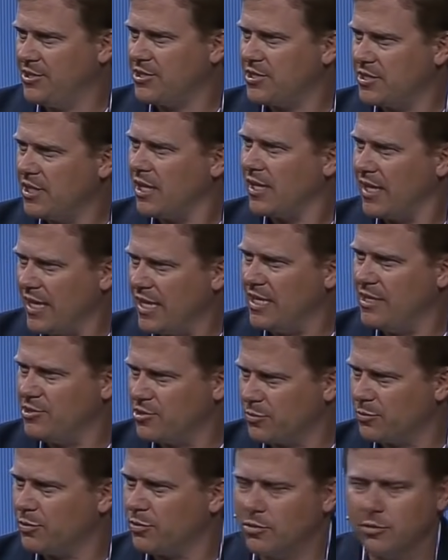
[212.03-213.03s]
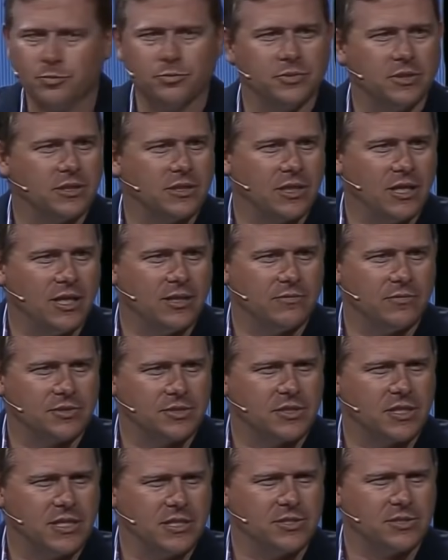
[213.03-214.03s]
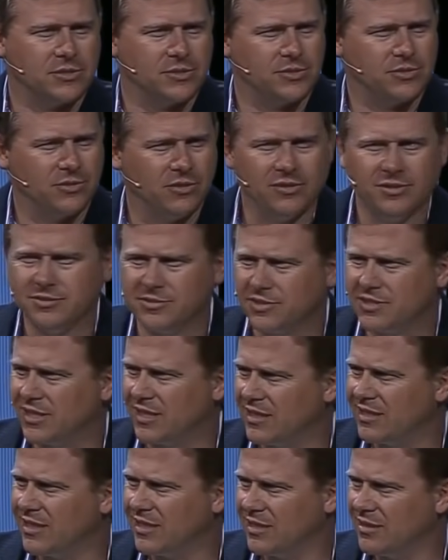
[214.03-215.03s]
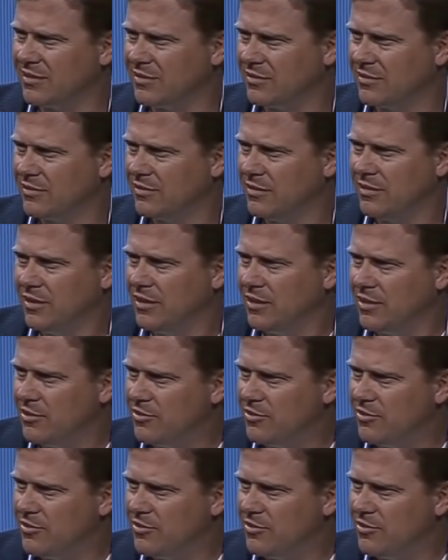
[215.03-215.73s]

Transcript: इस तरह की बातचीत की ये उम्र नहीं है क्या आप समझ रहे हैं मैं क्या कह रहा हूँ